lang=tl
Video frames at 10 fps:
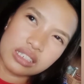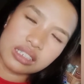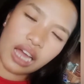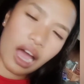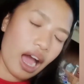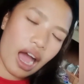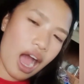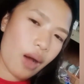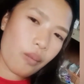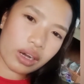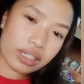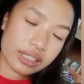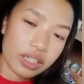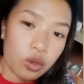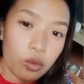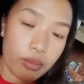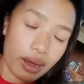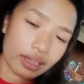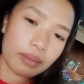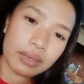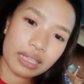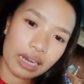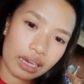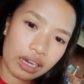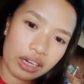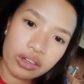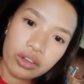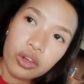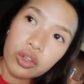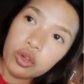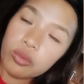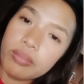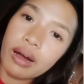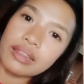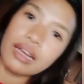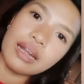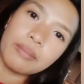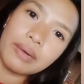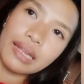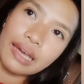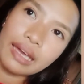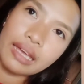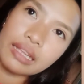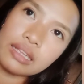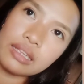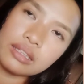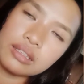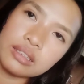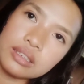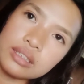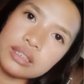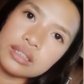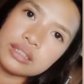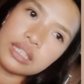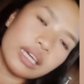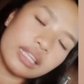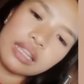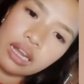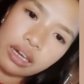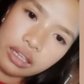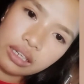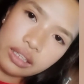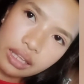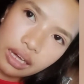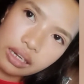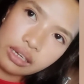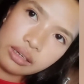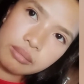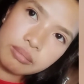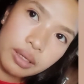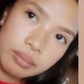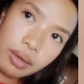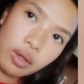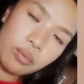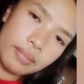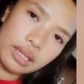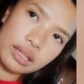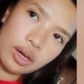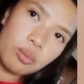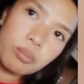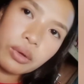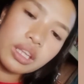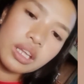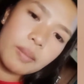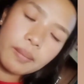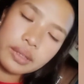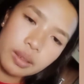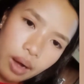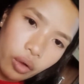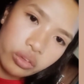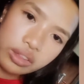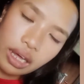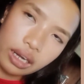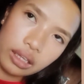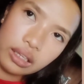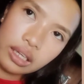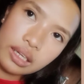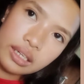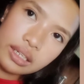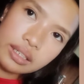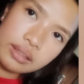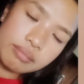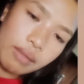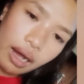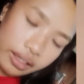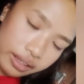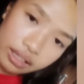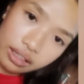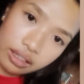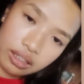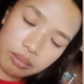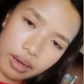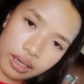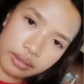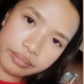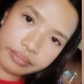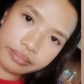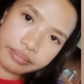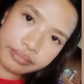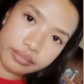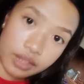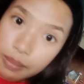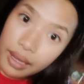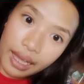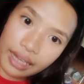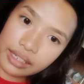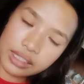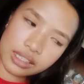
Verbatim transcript: nakakaawa kasi yung bata pa talaga. Yung bata na maliit sa gitna ng itan. Ba't pa yung bata ko? Dapat din ang magtrabaho yung nanay. Bakit hindi, di ba? Di ba guys?